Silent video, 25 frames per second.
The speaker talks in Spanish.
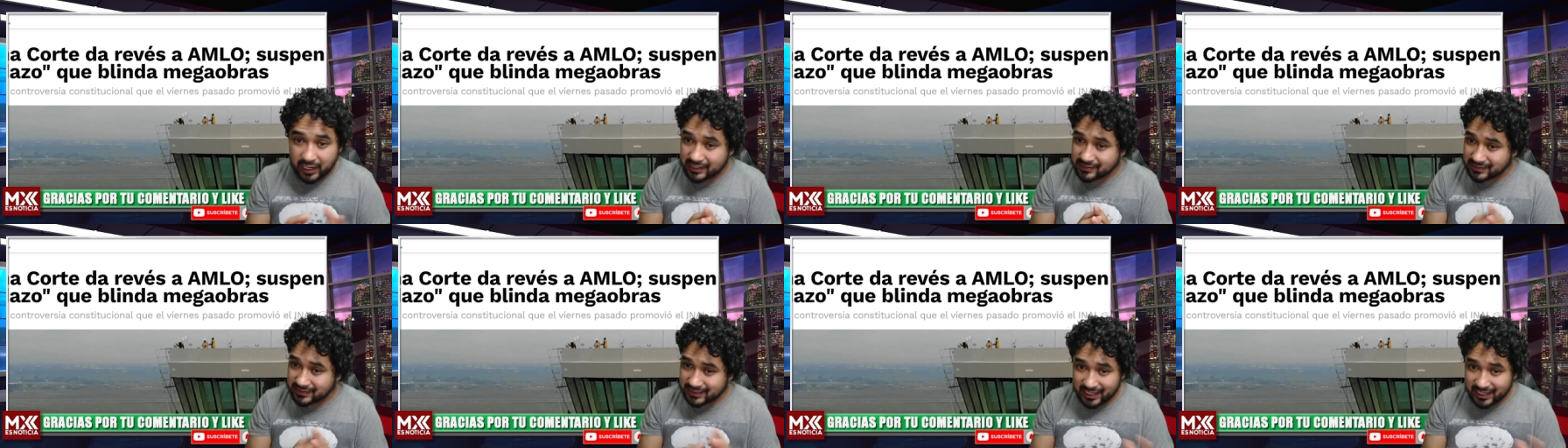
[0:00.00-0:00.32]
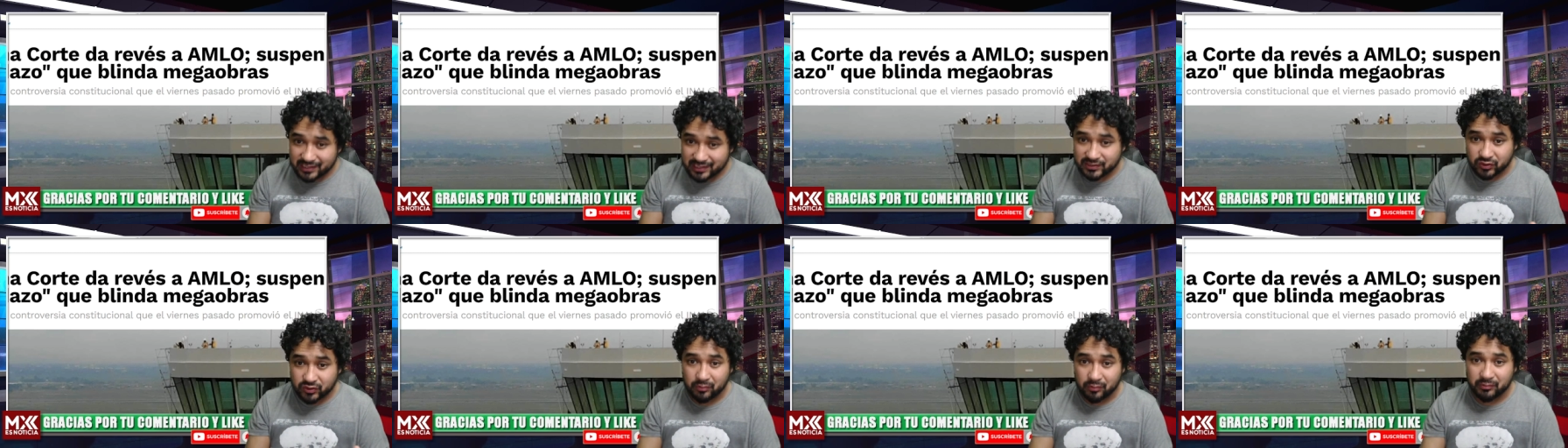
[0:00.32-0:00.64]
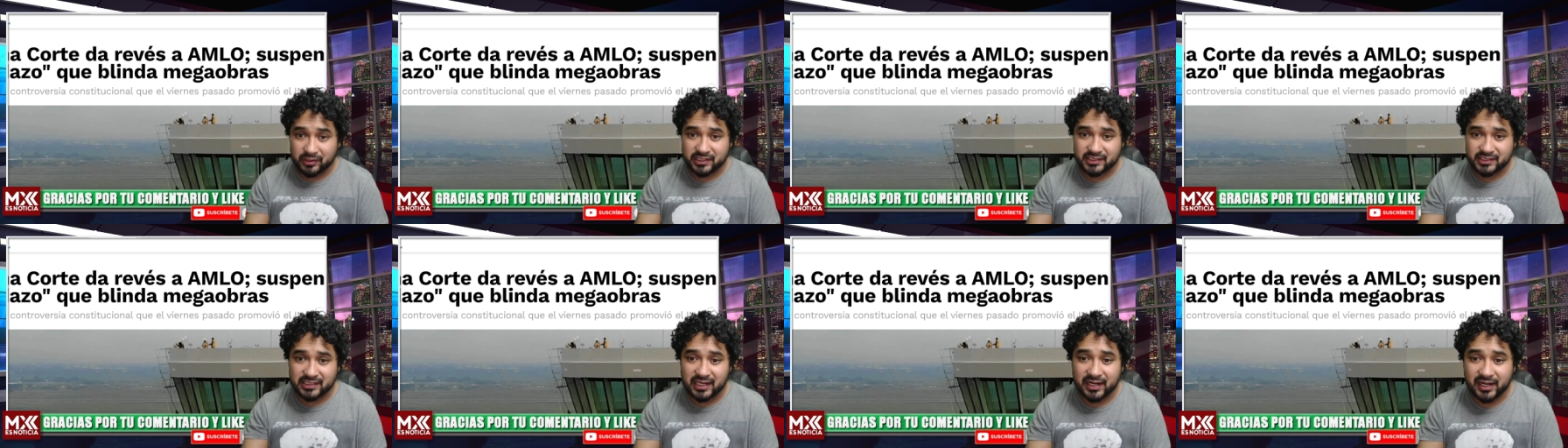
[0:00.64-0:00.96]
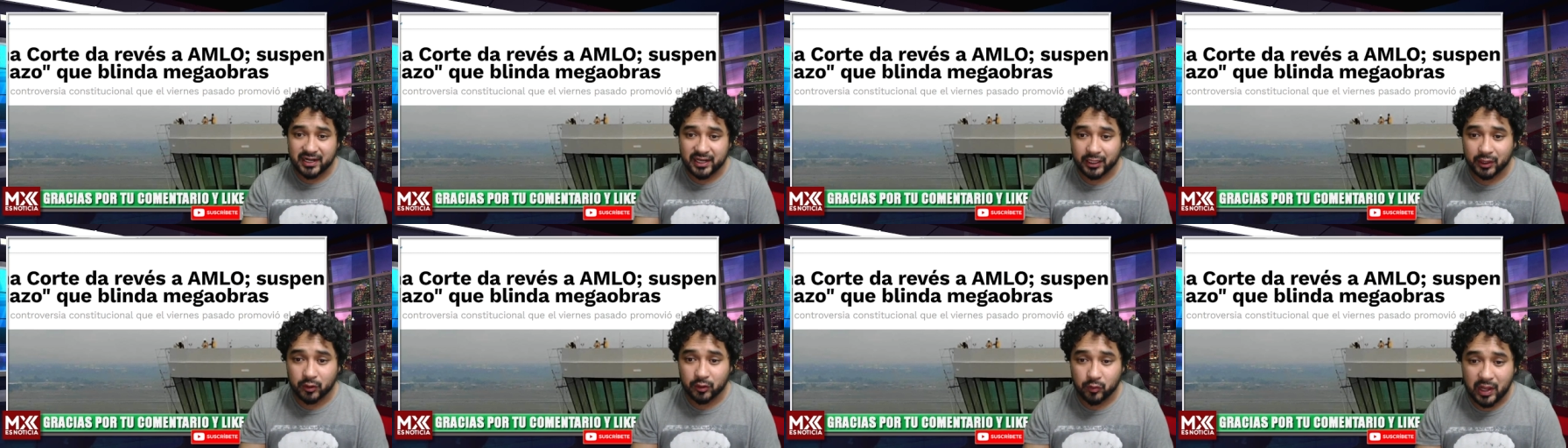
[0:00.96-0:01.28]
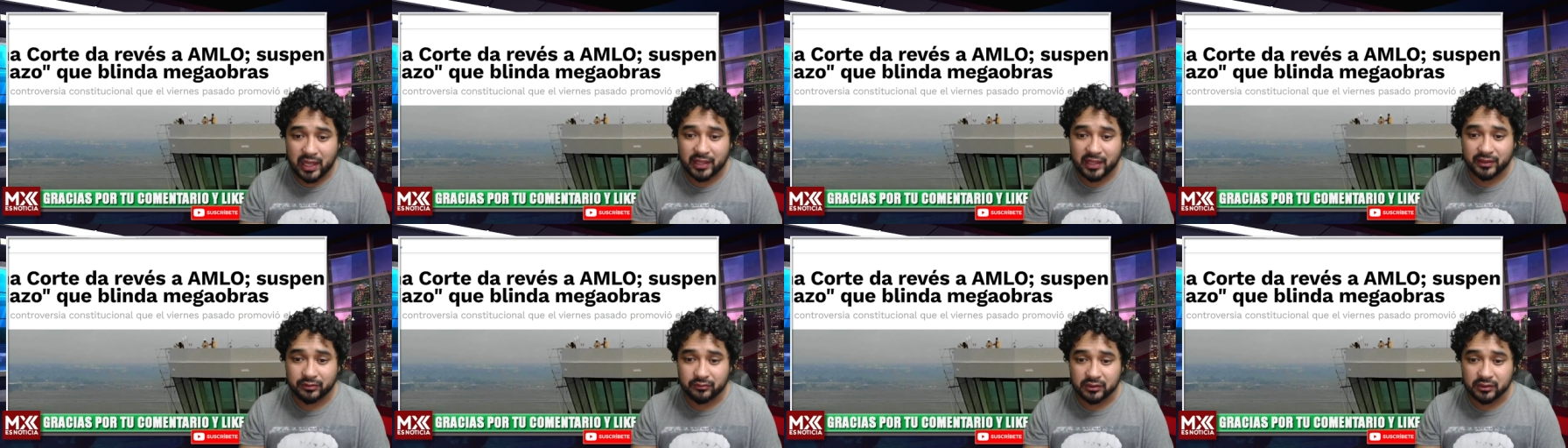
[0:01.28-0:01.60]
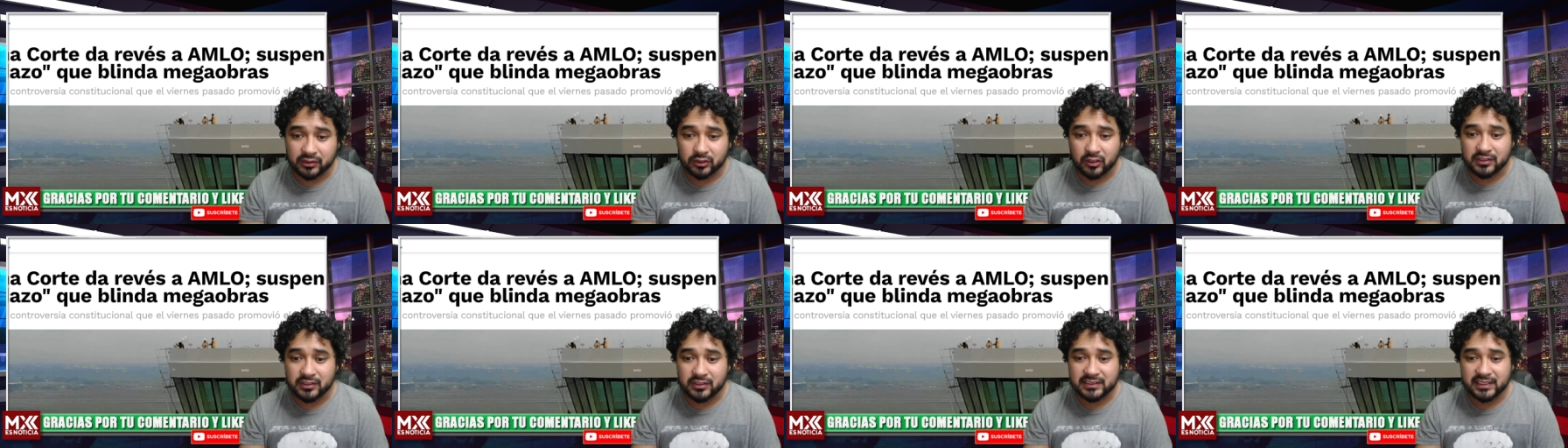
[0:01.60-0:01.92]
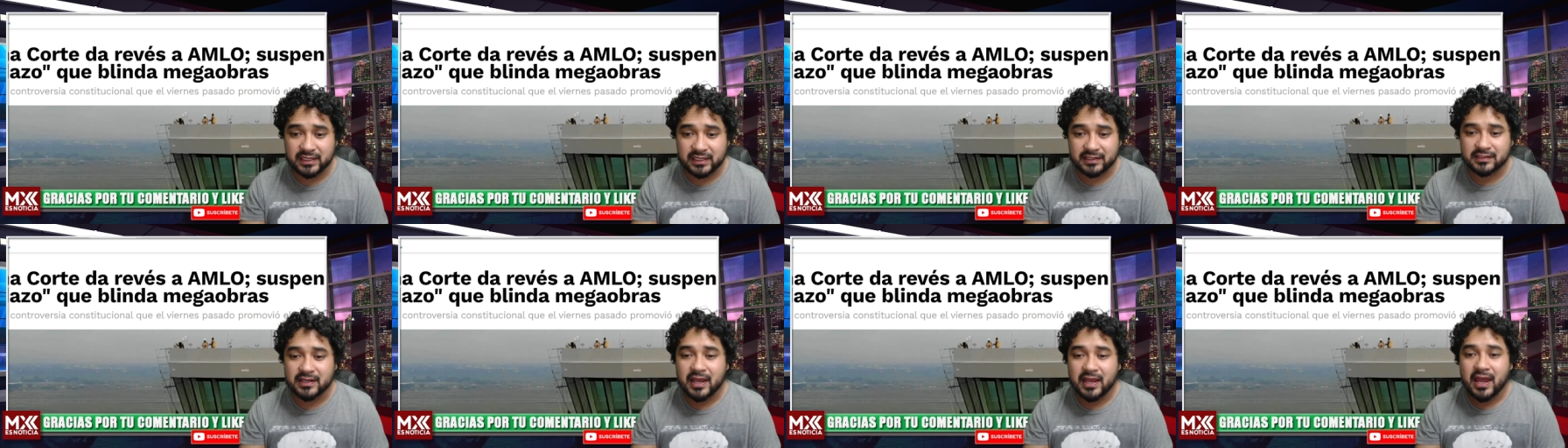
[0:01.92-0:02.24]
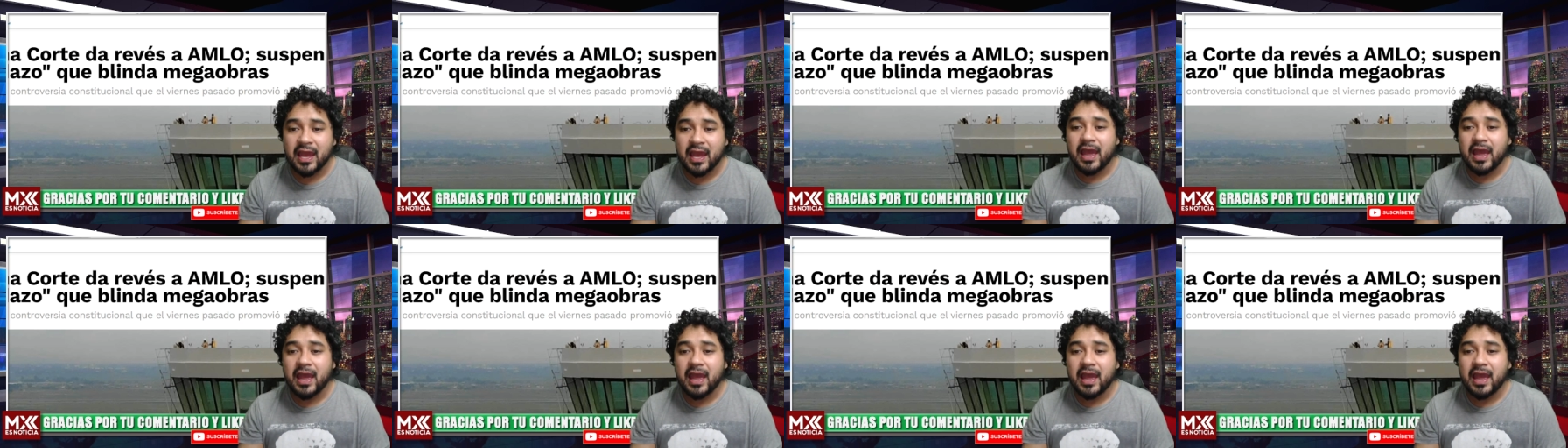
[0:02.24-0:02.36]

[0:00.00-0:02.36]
Así es como están actuando. Entonces,